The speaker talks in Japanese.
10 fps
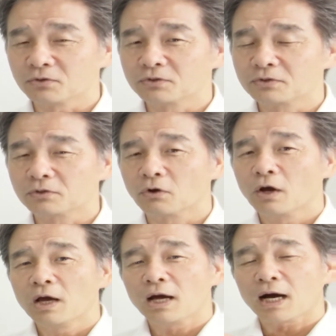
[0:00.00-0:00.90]
そうすると
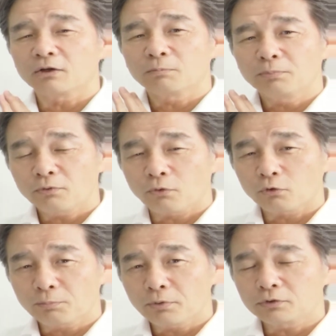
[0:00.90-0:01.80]
こ
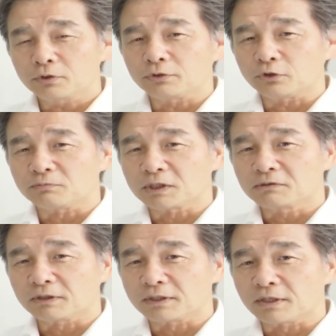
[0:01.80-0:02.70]
のポートリーという
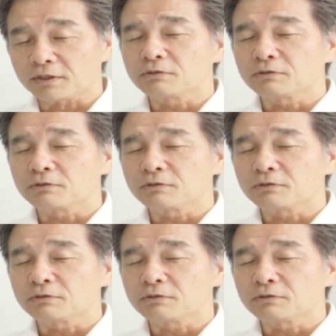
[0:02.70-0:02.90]
街はですね、